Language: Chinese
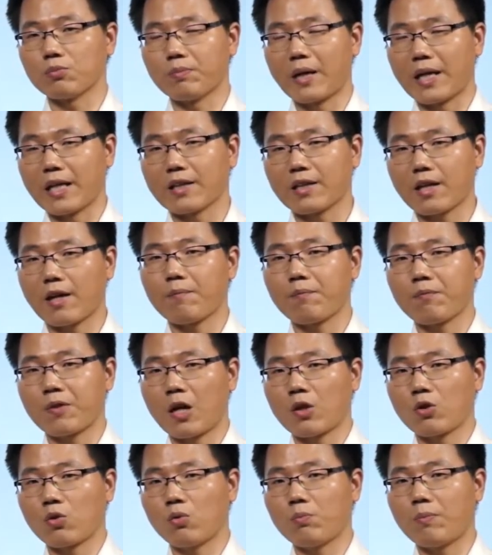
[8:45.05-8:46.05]
就每一天
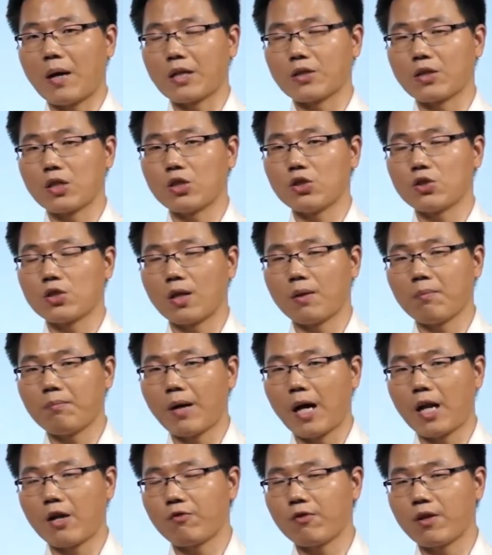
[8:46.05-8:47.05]
他都把这日程
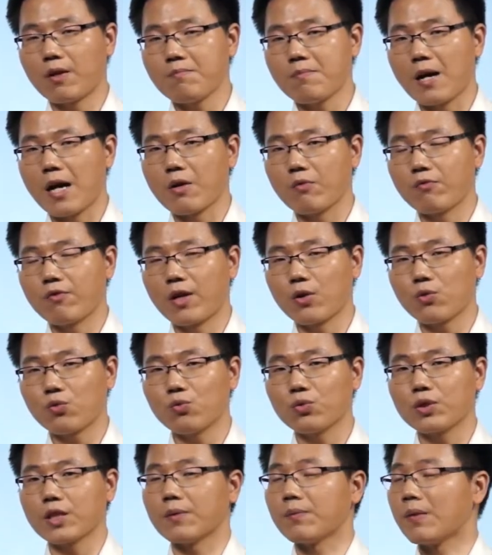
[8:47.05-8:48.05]
排得非常满、非常
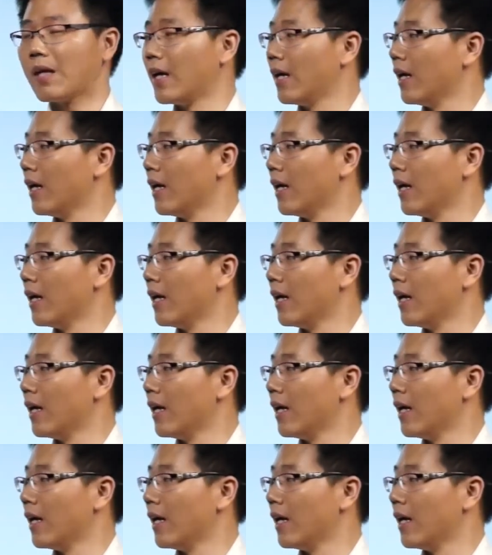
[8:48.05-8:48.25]
固定。